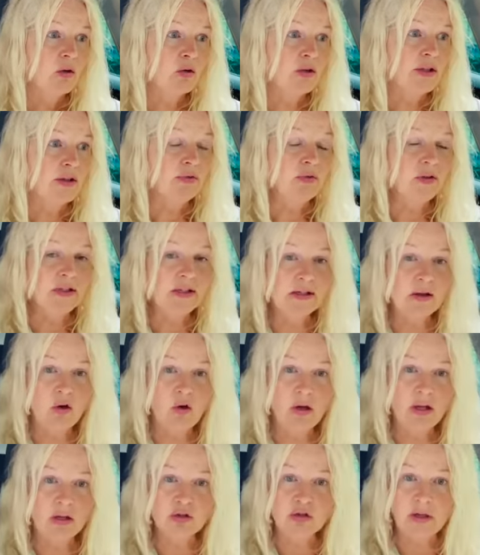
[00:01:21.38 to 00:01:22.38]
Und ich finde es
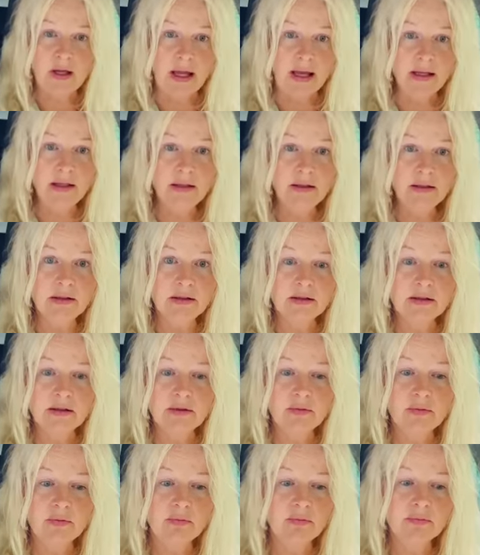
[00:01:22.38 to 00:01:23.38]
auch erschreckend,
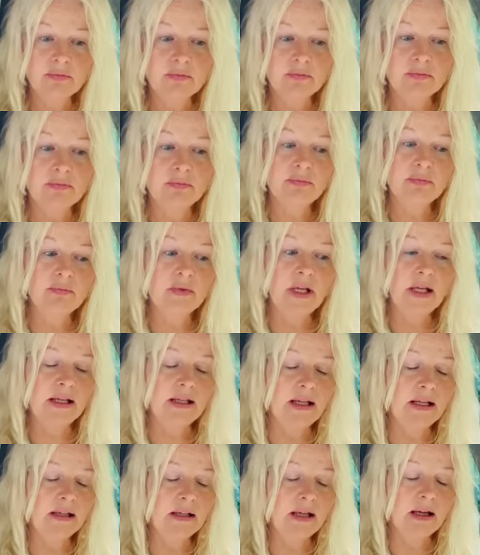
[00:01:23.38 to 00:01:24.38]
ich
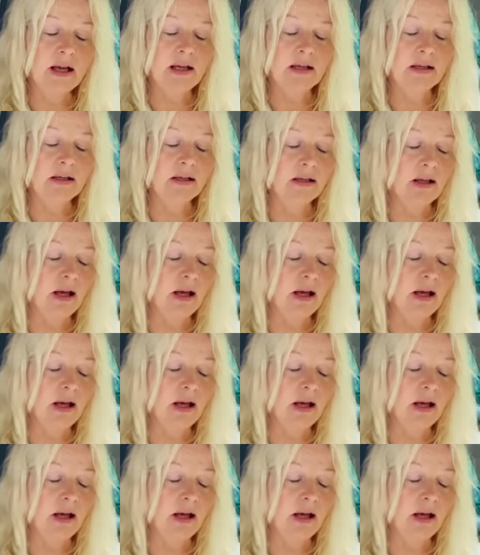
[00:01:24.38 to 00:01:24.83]
nenne ja keine